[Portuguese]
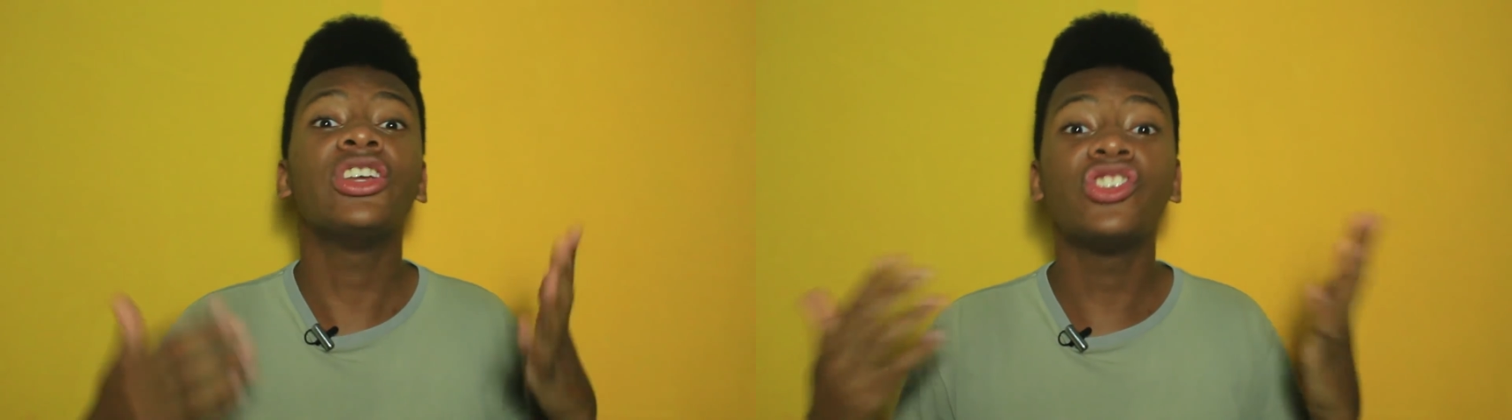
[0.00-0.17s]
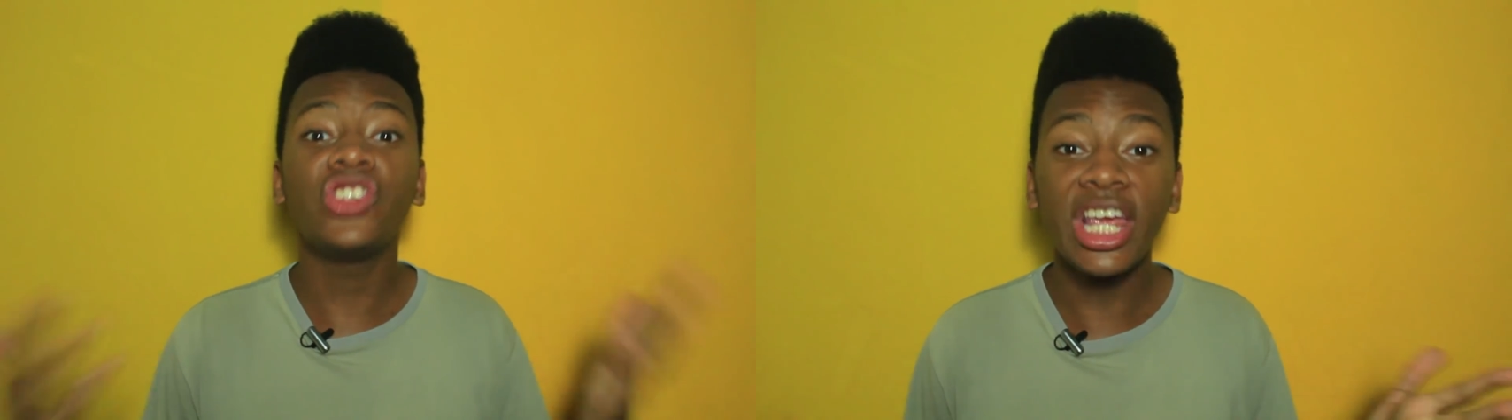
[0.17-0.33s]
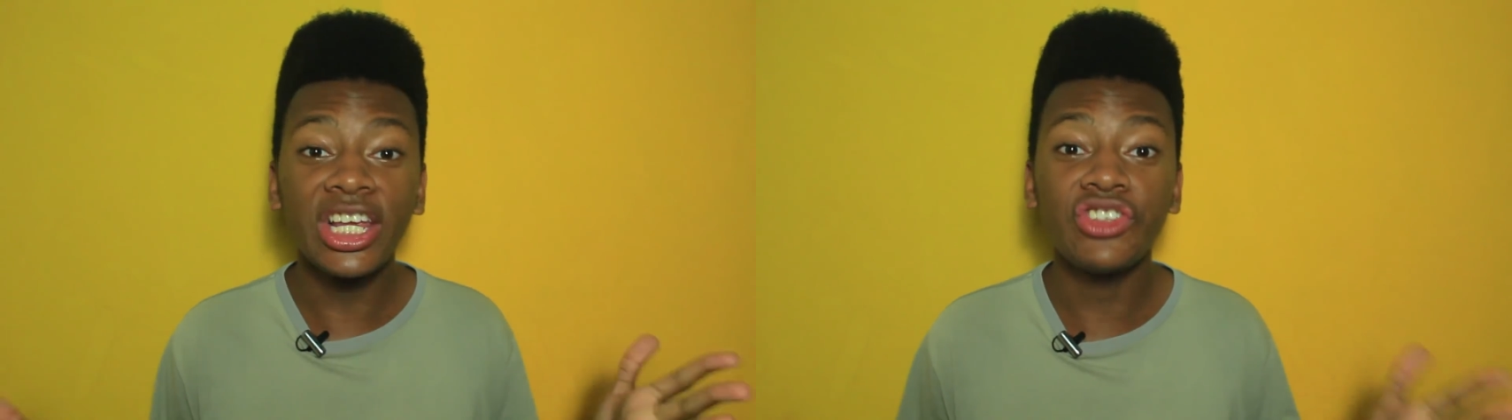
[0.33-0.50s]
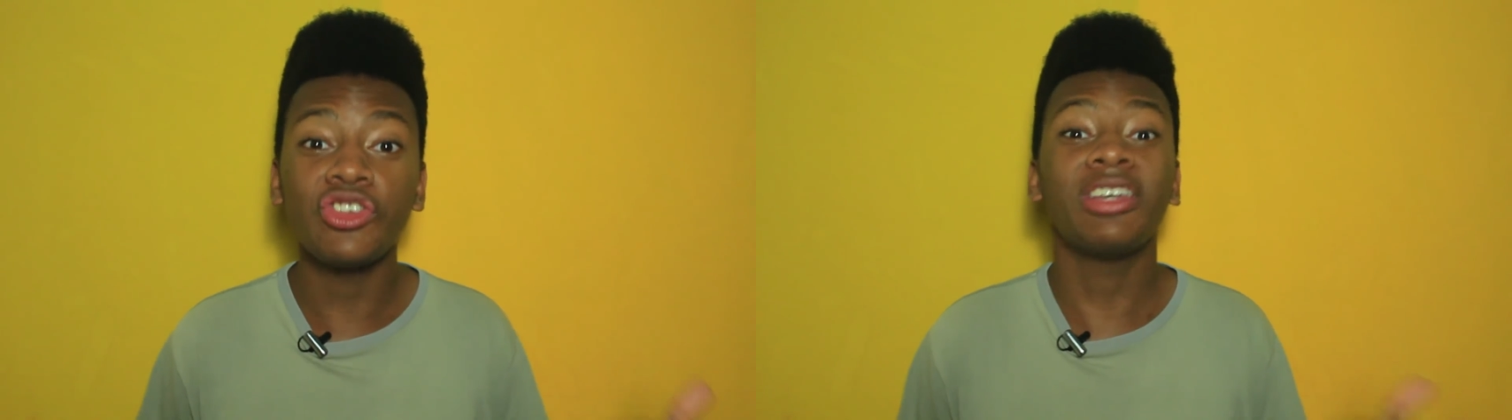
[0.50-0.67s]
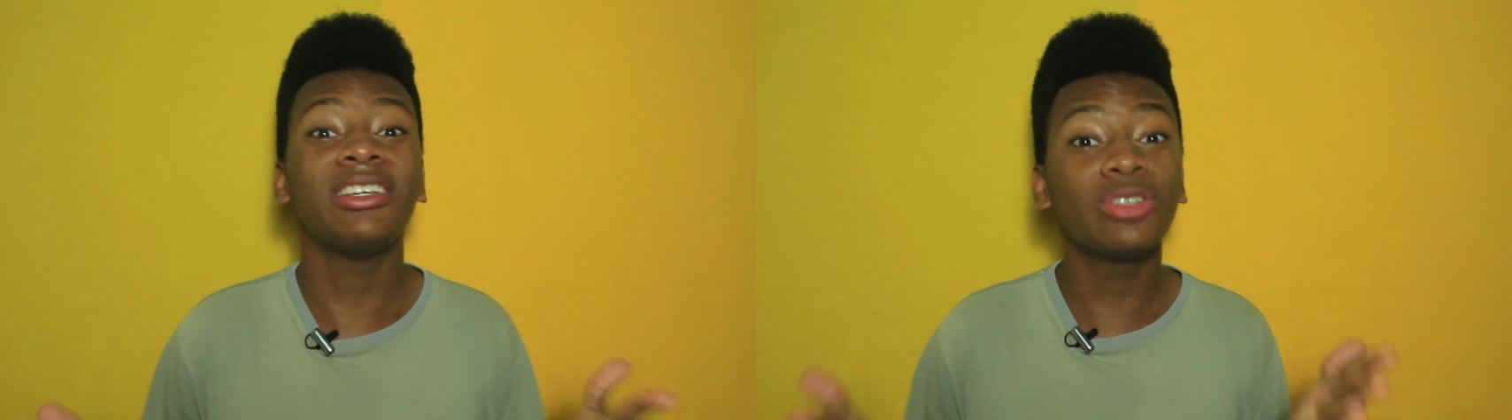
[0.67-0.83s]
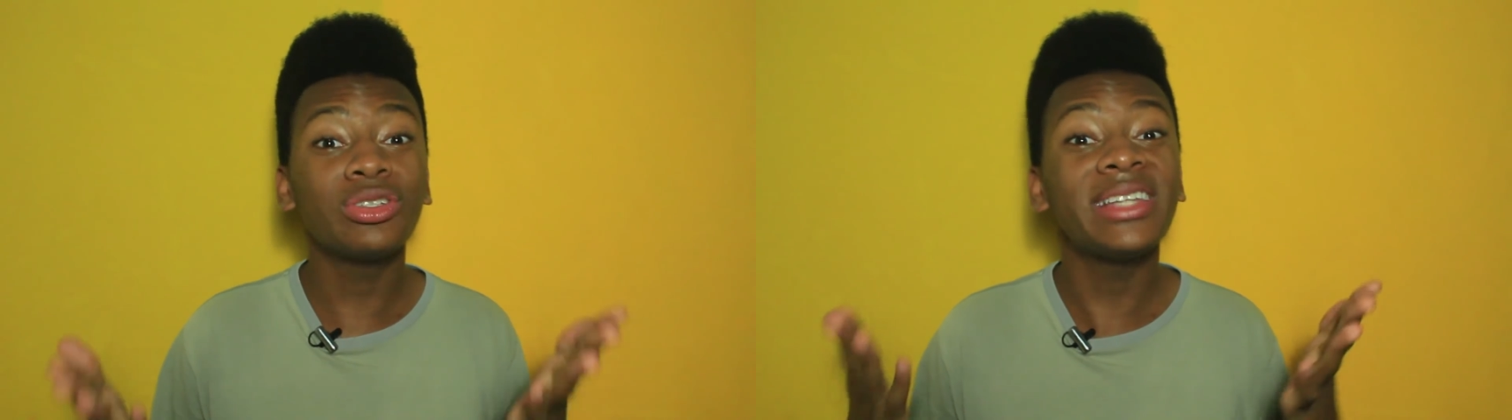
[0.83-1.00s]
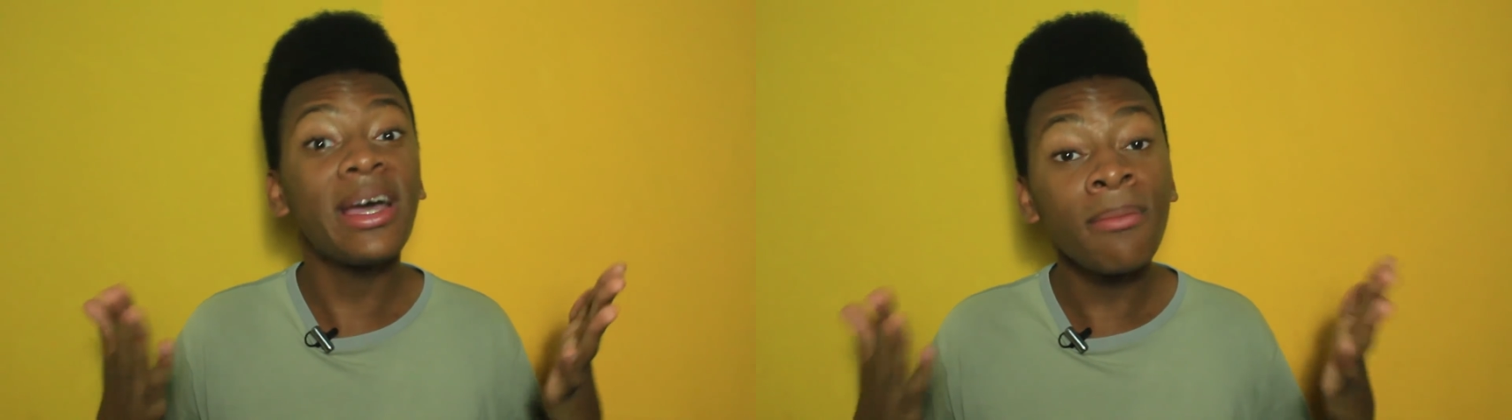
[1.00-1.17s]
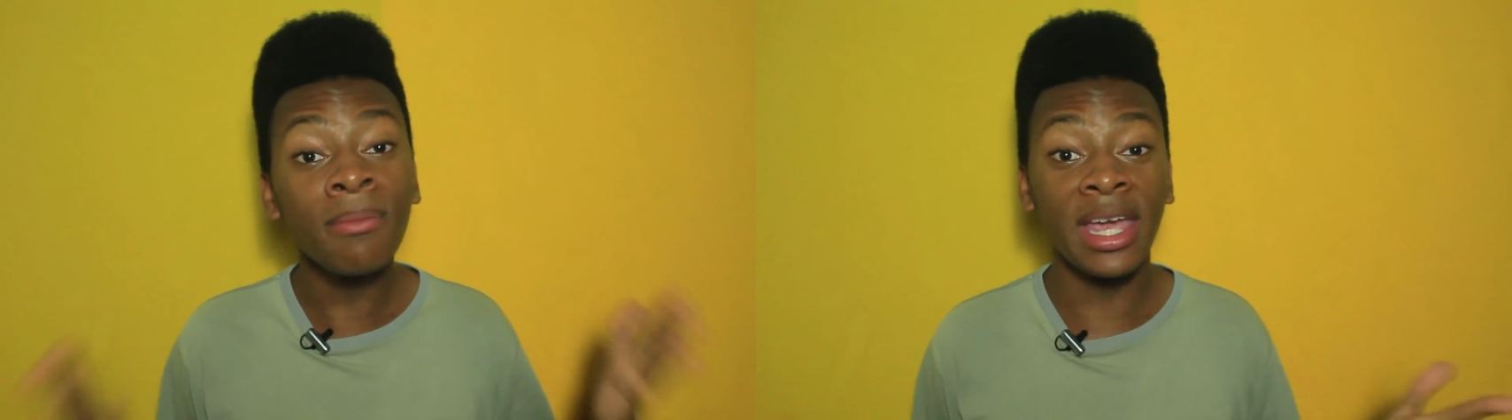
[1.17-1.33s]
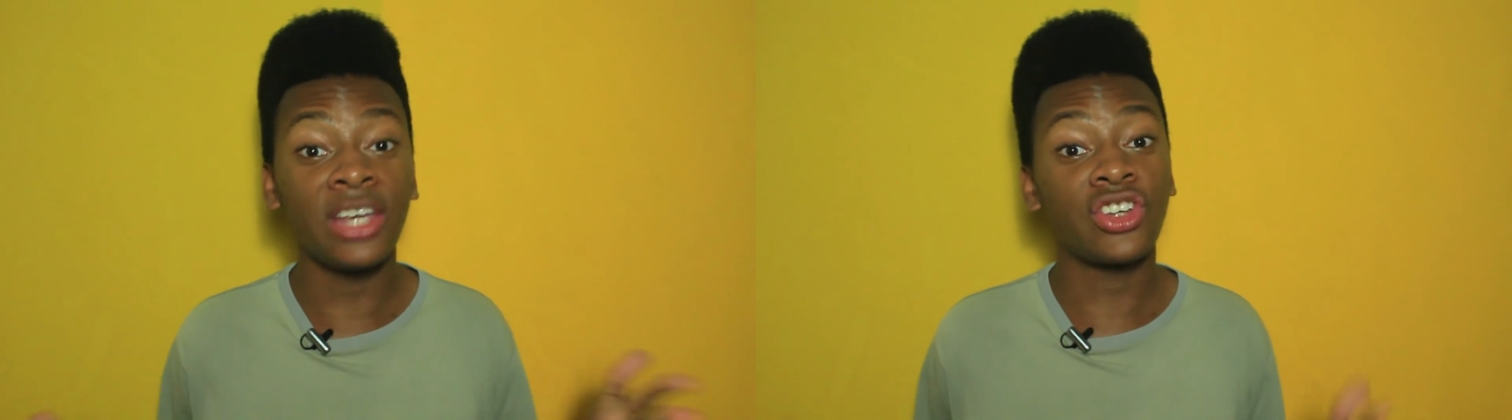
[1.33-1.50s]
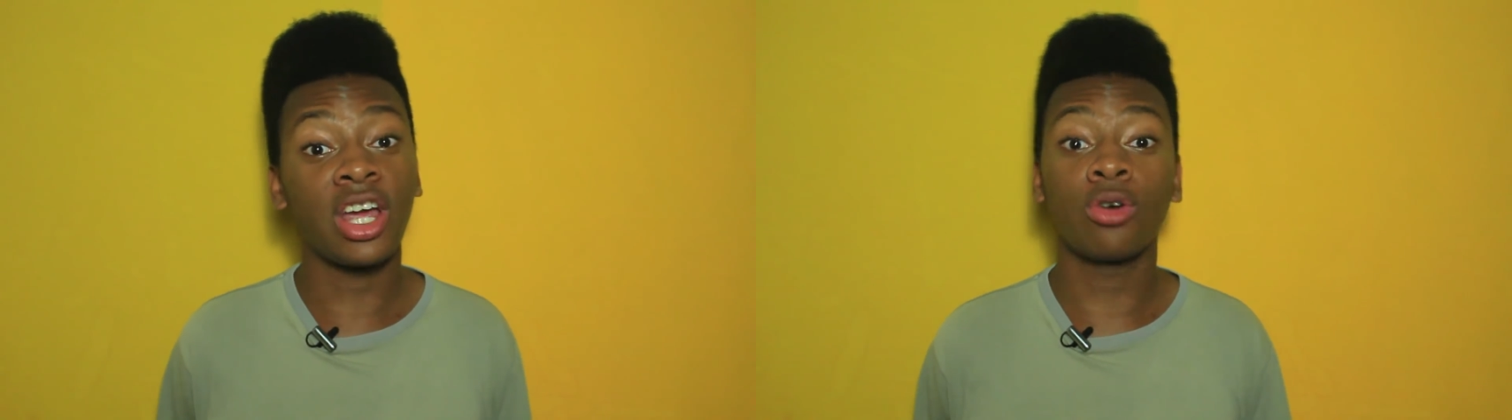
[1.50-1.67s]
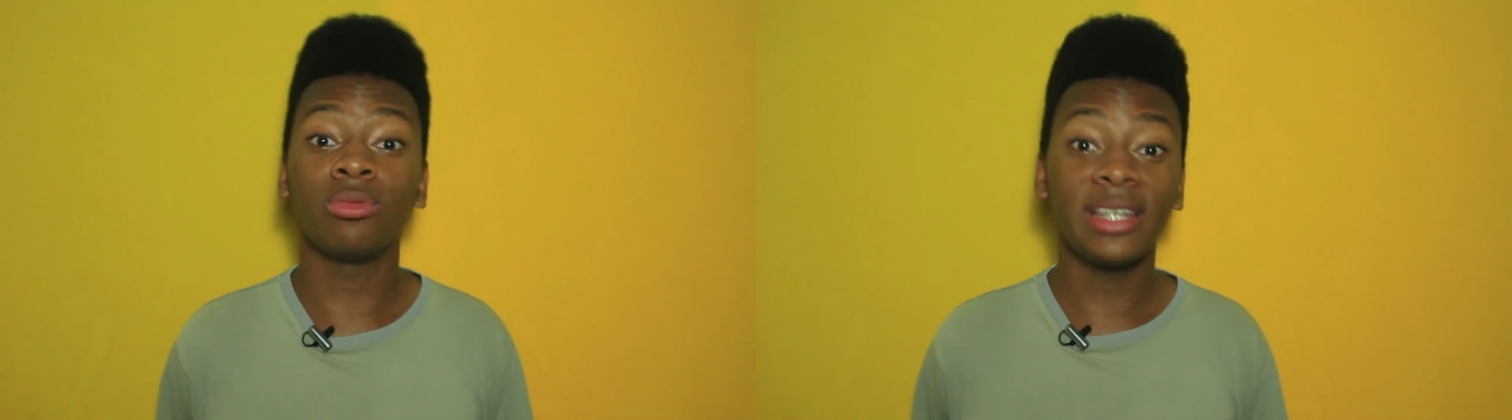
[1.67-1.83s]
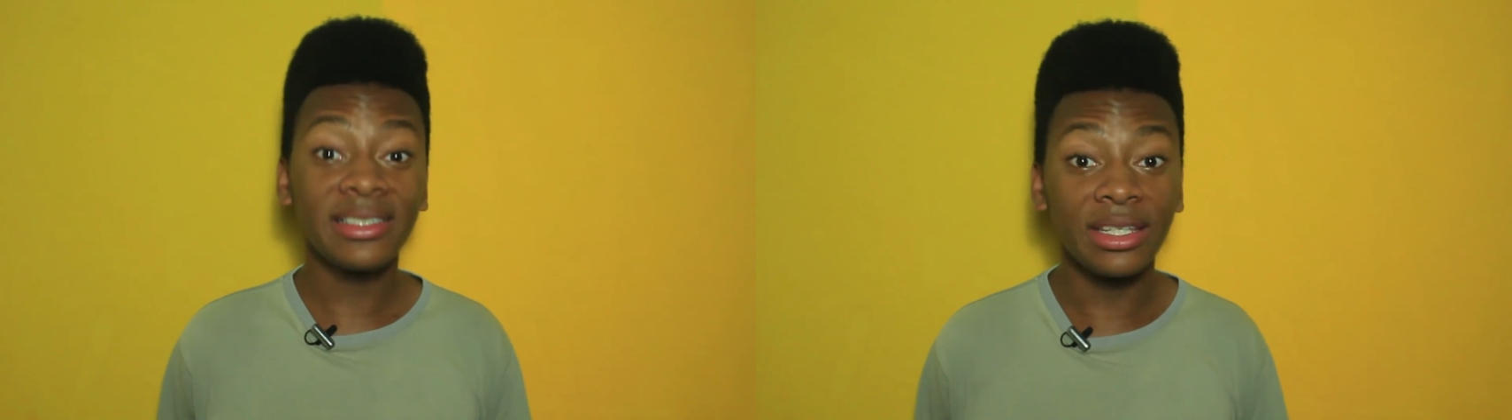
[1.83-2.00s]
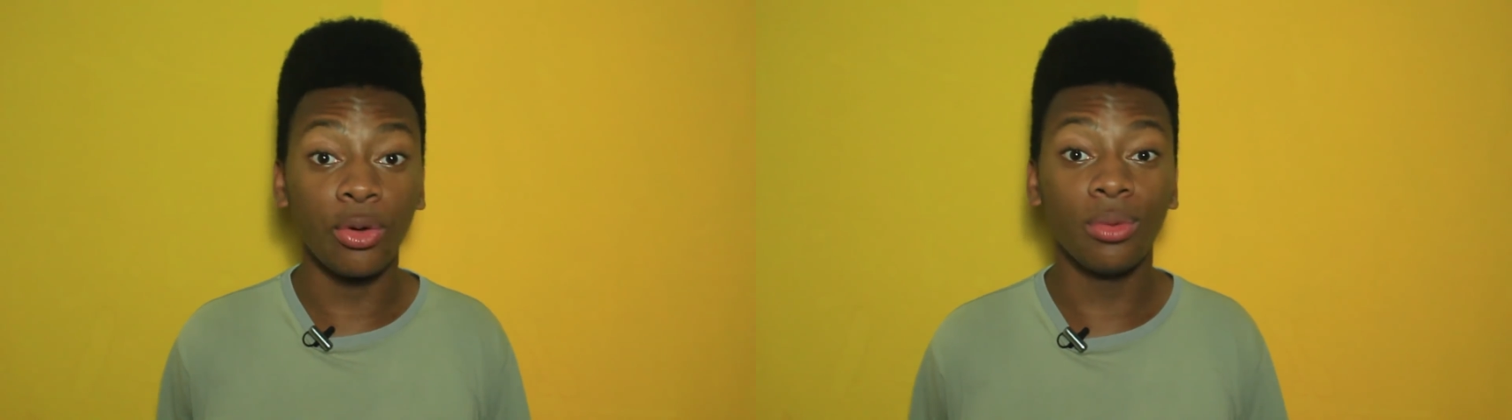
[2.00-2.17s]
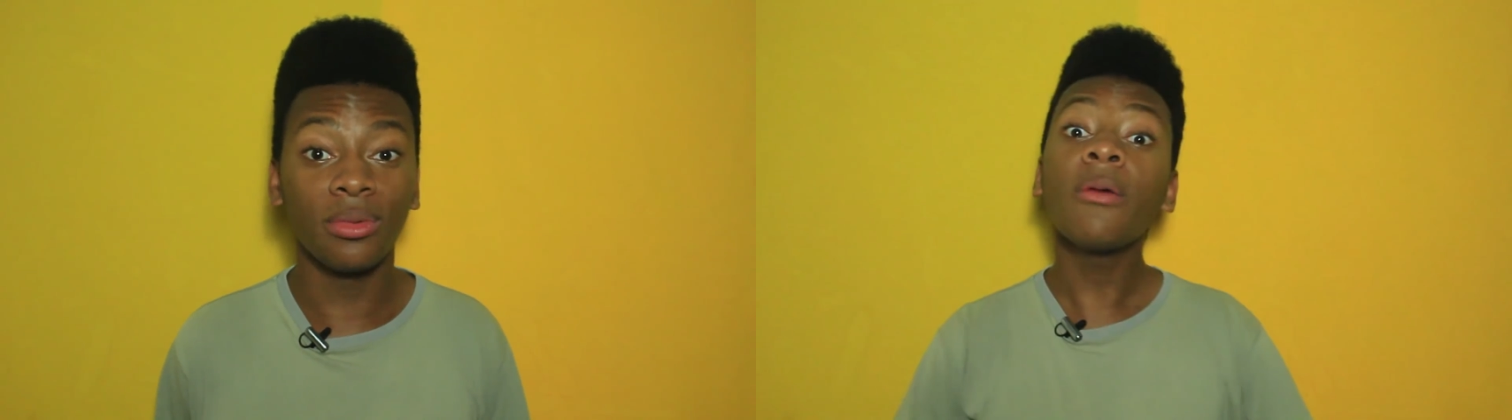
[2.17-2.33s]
gente, isso também já aconteceu.